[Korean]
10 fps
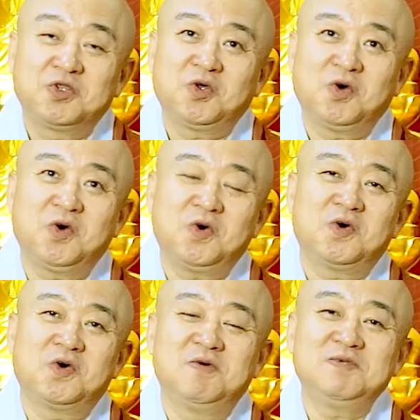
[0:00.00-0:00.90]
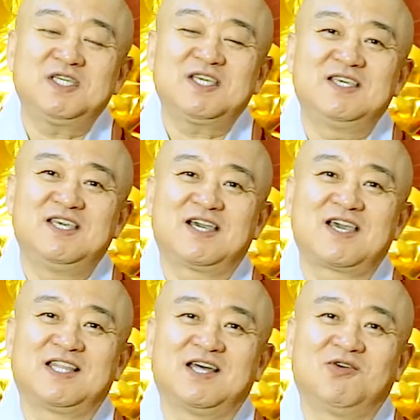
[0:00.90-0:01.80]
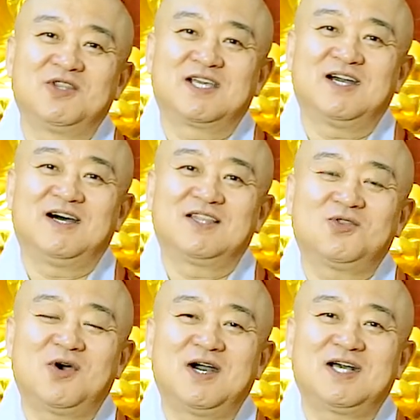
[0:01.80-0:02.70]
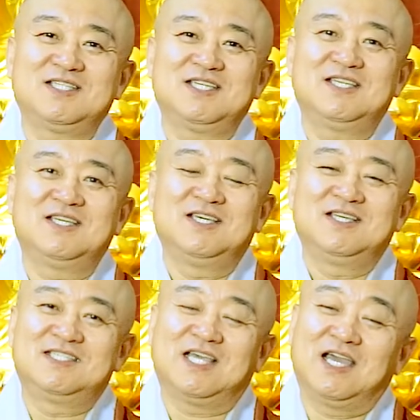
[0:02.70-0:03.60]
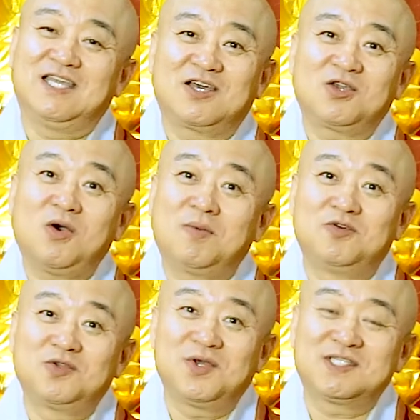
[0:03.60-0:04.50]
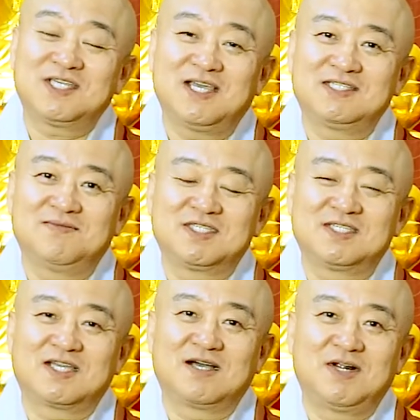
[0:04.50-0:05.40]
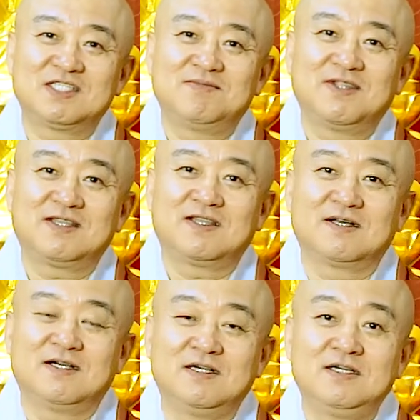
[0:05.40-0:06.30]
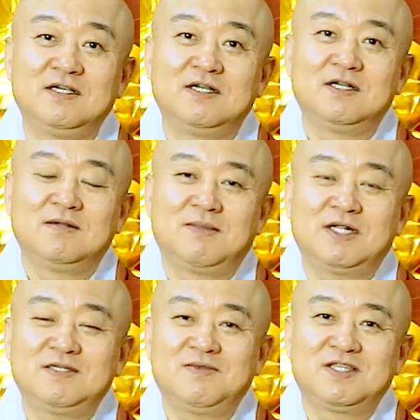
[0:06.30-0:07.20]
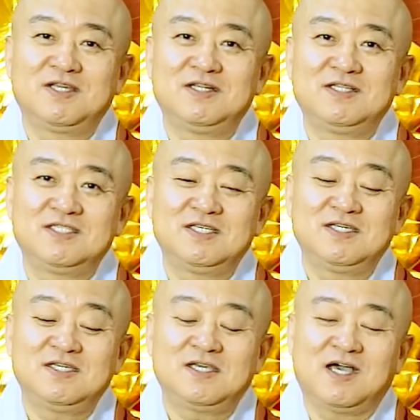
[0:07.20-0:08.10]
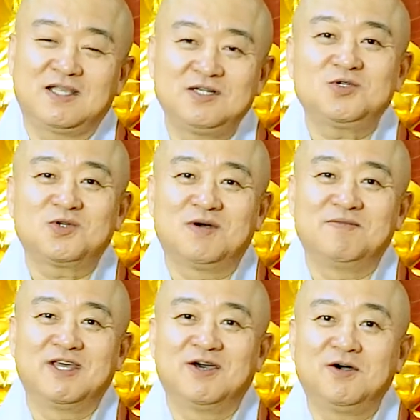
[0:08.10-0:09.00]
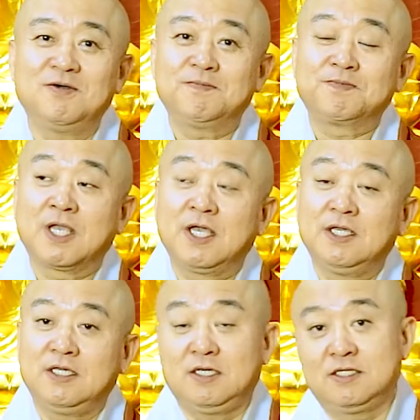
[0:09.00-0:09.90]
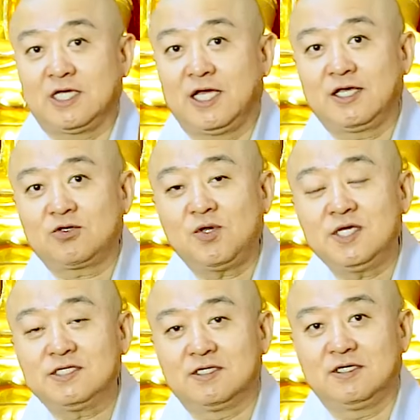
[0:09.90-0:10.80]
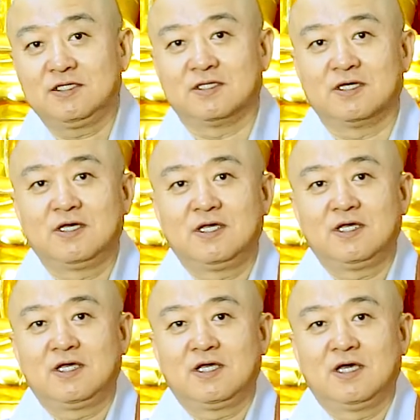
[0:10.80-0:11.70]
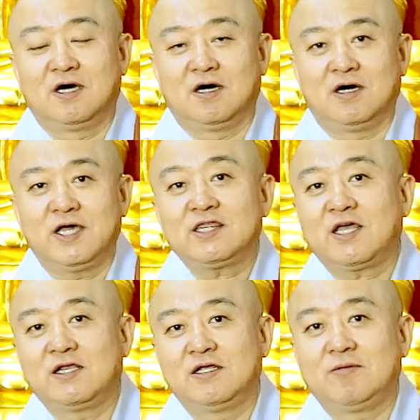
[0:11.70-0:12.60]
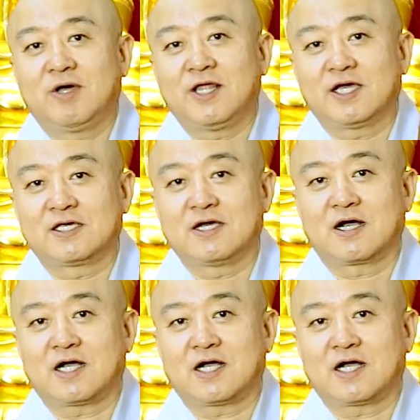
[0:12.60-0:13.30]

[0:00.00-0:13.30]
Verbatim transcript: 또 음식의 이야기가 나오니까 또 한 가지 자연학교와 불교의 차이점에서 제가 말씀드렸던 걸 말씀을 드리지 않을 수가 없네요. 이 자연학교에서는 어, 해탈 열반하기가